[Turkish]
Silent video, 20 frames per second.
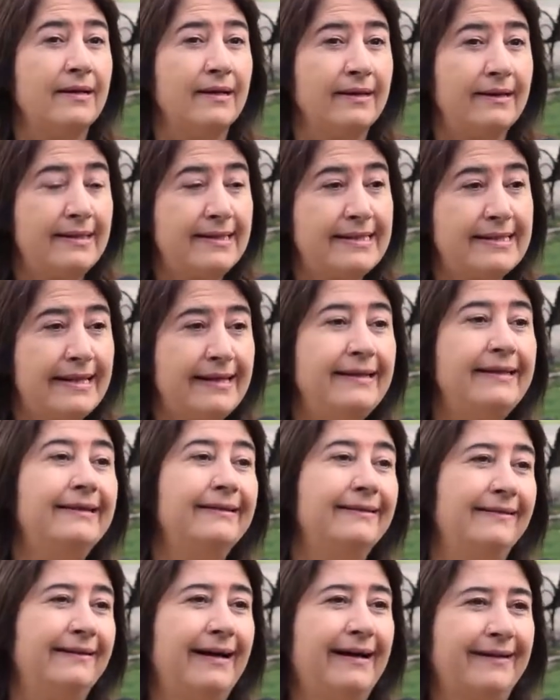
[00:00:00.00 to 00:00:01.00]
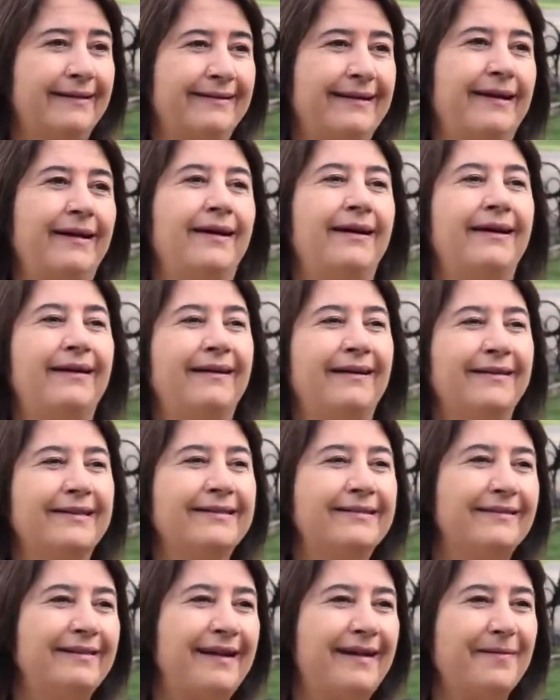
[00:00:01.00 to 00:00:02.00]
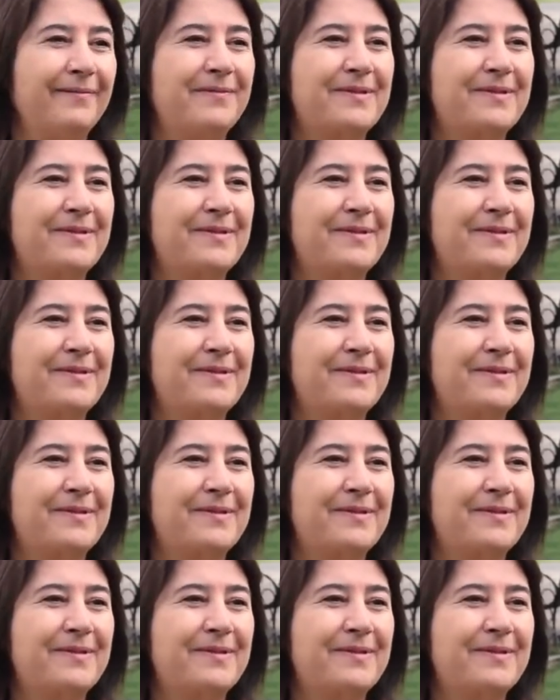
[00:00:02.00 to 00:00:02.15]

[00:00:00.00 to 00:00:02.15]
liseli yıllarda. Hatırlar